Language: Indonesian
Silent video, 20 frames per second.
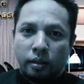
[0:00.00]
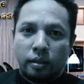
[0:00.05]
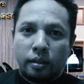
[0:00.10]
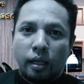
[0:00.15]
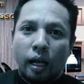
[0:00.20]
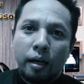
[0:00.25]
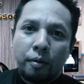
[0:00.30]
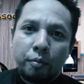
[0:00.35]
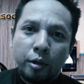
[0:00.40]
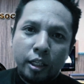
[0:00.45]

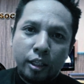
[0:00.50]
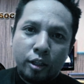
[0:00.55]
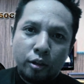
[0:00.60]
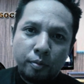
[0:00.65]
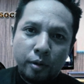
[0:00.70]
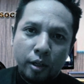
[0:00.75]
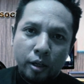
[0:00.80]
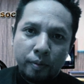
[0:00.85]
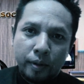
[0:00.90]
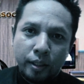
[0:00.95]
Assalamualaikum
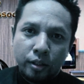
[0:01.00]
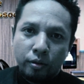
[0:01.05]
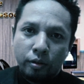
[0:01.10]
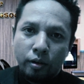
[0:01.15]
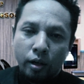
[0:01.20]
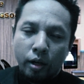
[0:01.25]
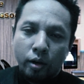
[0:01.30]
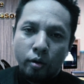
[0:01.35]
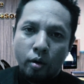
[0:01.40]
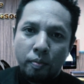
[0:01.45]

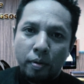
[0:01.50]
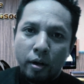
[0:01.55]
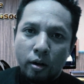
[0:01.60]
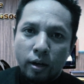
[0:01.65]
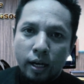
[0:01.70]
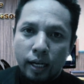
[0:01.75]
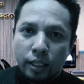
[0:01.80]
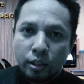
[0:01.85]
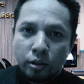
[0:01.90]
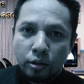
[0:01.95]
warahmatullahi
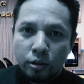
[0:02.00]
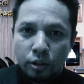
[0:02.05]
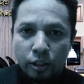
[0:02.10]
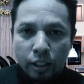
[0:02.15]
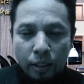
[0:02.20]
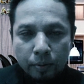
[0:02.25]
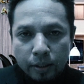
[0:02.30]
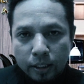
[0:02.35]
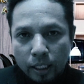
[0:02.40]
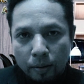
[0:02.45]
wabarakatuh,
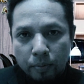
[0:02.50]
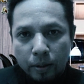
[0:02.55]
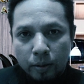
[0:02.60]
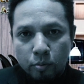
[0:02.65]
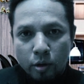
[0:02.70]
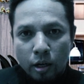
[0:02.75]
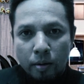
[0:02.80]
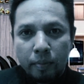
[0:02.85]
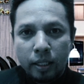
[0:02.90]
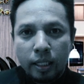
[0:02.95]
sahabat-sahabat
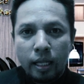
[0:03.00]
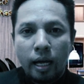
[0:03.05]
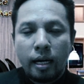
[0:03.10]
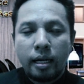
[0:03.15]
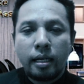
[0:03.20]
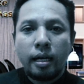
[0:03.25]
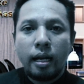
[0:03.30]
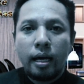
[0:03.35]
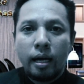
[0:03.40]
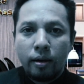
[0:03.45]
Muhammad
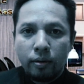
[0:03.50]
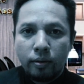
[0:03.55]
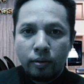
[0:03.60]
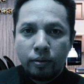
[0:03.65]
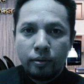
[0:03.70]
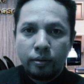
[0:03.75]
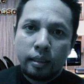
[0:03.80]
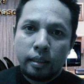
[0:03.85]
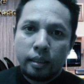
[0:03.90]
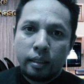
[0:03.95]
Arilau.
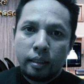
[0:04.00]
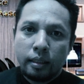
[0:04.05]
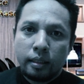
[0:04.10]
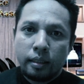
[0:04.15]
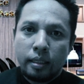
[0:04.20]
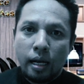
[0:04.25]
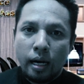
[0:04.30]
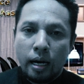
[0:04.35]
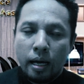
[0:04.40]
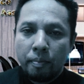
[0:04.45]

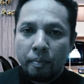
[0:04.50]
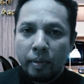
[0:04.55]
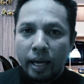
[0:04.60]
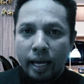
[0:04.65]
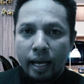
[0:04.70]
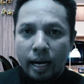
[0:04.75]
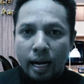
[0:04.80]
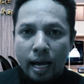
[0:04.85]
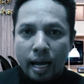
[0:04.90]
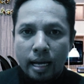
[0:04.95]
Dalam
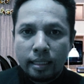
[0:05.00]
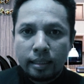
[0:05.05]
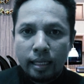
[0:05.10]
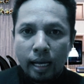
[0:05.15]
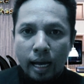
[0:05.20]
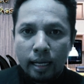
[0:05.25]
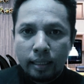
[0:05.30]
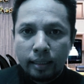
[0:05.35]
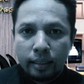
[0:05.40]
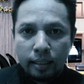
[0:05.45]
era
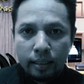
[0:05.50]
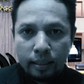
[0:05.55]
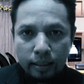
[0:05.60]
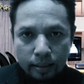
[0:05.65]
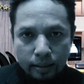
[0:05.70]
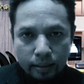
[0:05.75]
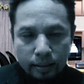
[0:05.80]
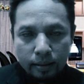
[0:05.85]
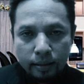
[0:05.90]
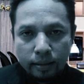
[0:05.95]
saat
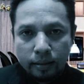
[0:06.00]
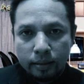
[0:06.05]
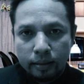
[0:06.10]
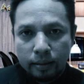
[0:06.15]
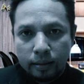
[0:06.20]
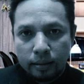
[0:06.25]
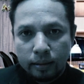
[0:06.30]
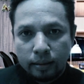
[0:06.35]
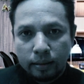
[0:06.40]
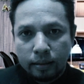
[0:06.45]
ini,
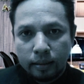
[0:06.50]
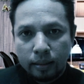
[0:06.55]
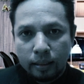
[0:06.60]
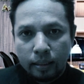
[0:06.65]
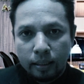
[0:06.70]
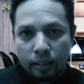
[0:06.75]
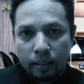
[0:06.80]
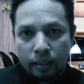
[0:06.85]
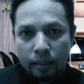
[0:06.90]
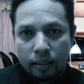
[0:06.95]

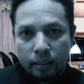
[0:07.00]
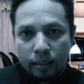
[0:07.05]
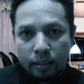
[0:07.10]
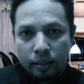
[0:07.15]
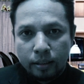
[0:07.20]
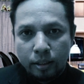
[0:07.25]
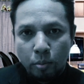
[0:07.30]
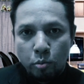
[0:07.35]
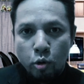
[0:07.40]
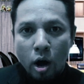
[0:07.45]

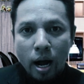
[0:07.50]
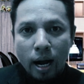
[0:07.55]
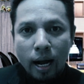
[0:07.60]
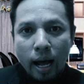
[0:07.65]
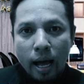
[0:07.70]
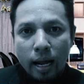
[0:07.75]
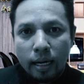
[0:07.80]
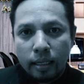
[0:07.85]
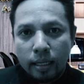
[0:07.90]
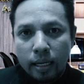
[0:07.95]
sebuah
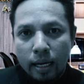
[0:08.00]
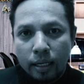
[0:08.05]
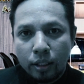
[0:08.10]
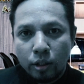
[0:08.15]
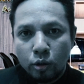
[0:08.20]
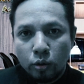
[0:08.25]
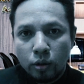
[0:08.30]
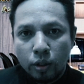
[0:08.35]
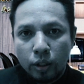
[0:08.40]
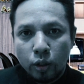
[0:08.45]
karya
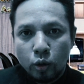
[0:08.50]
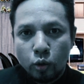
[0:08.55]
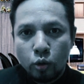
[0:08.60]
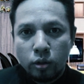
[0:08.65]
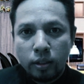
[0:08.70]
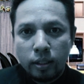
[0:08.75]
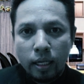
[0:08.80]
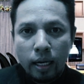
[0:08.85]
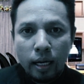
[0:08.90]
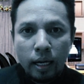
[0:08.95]
itu
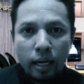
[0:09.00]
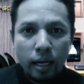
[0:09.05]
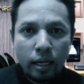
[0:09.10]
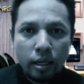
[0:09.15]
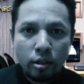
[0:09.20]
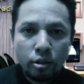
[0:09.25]
tentunya